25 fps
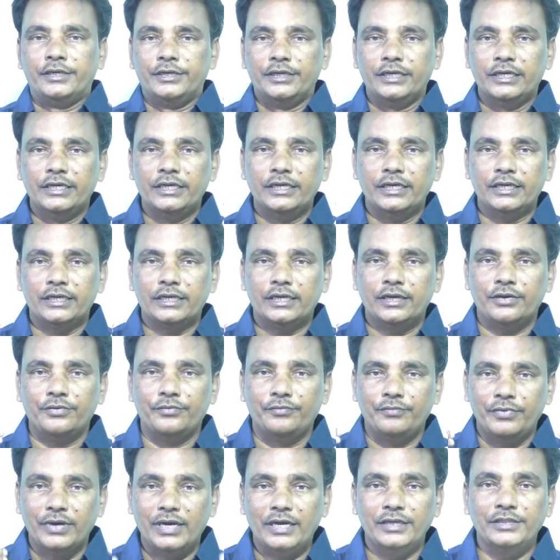ఏ యొక్క
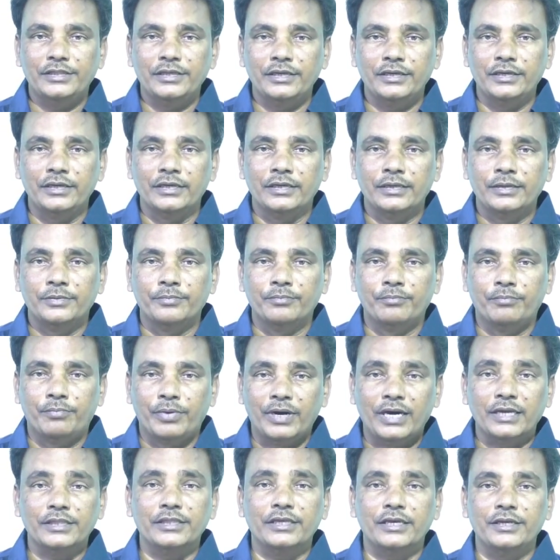వ్యాధి
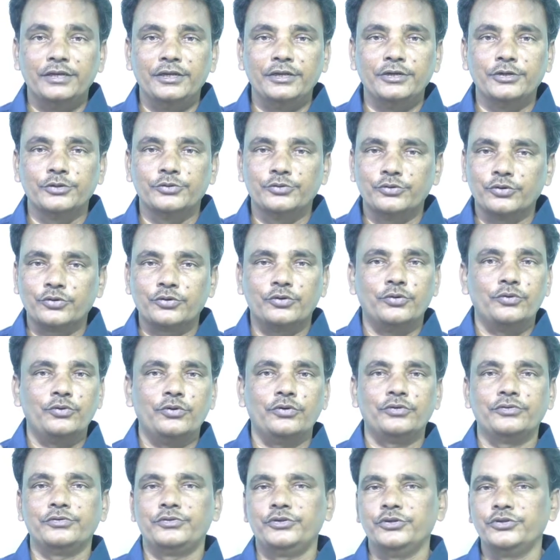బాధ నిన్ను
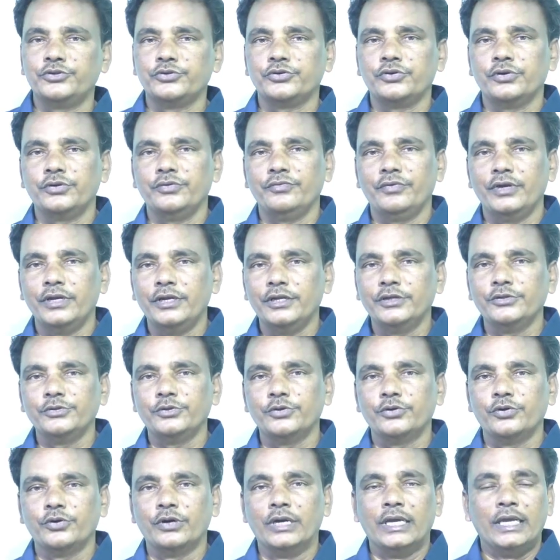దుఃఖంలోకి తీసుకొని
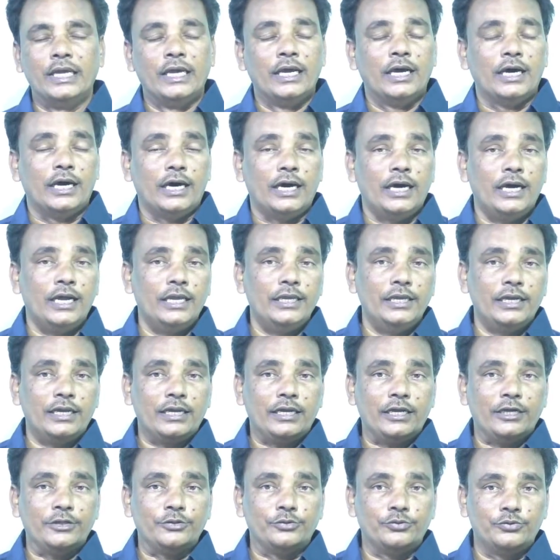వెళ్ళిందో ఆ
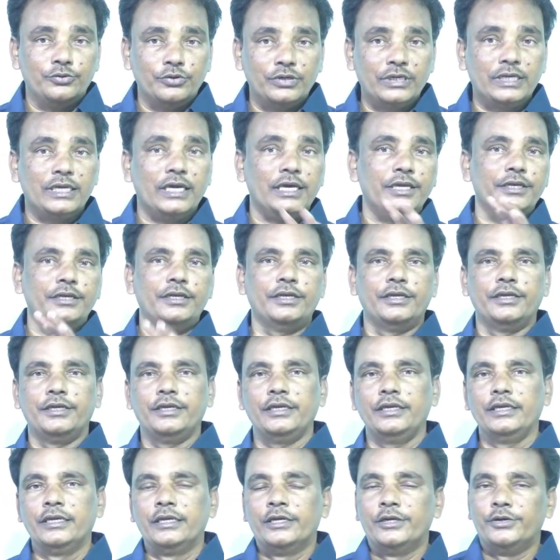యొక్క దుఃఖాన్ని
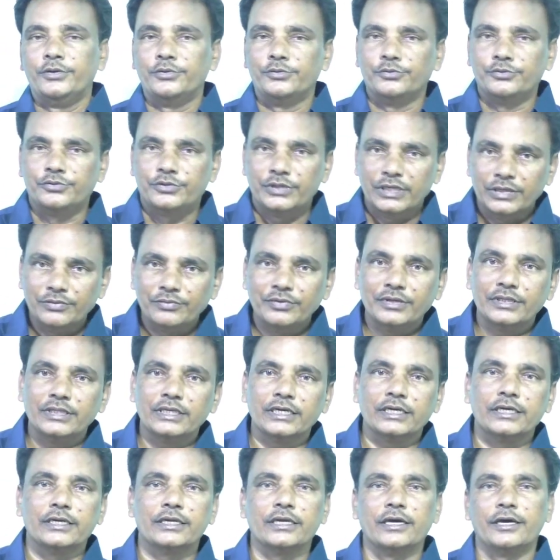నువ్వు దేవుని
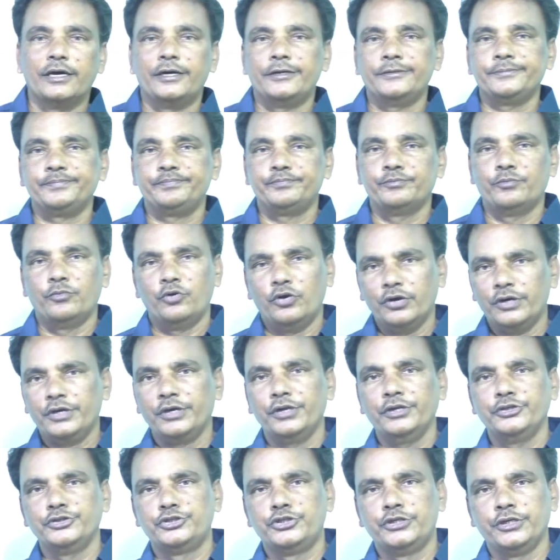దగ్గర
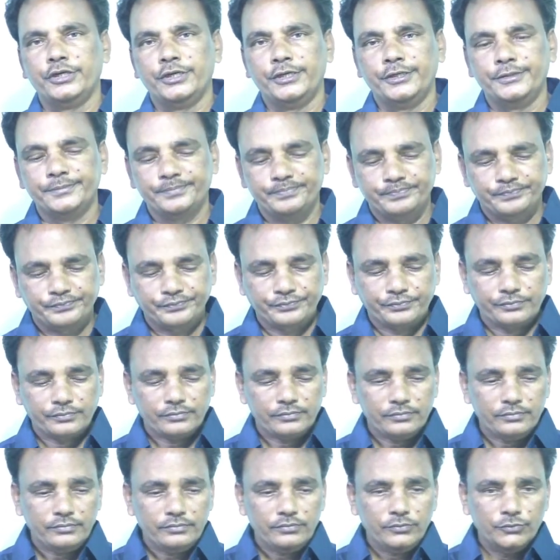మోకరించి
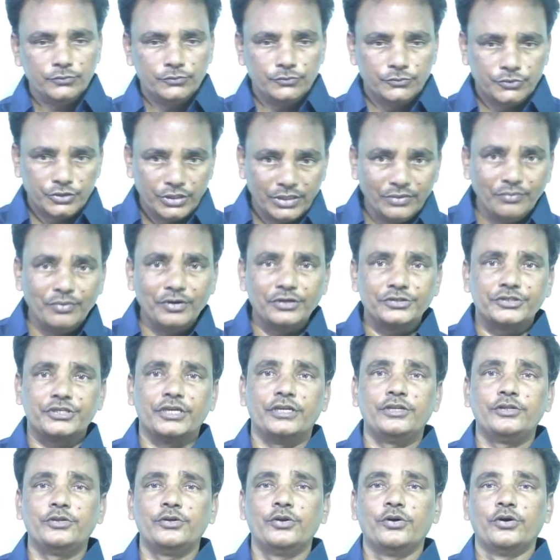దేవుని
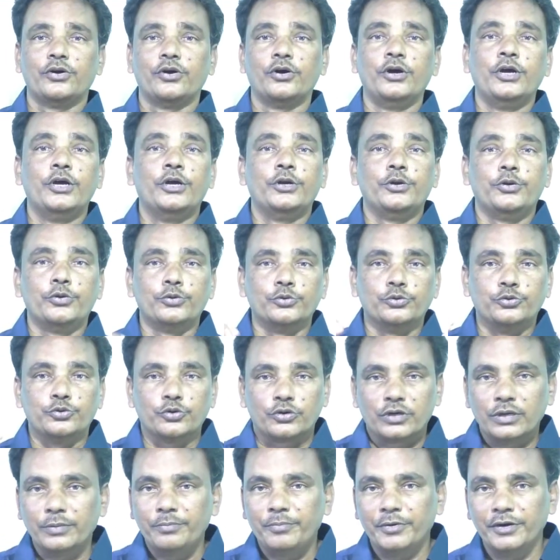సన్నిధిలో నువ్వు
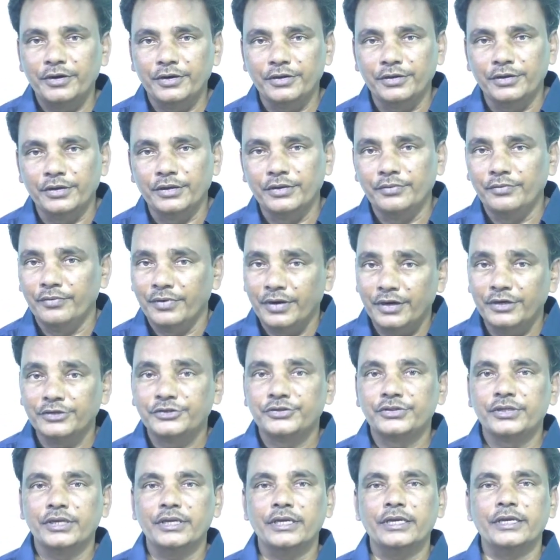దుఃఖపడి
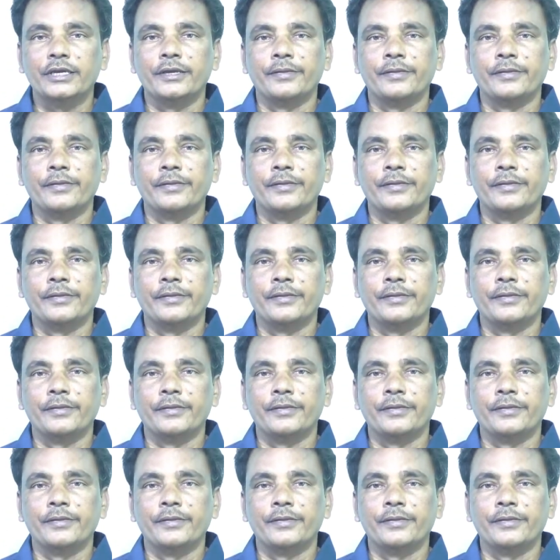వేడిస్తే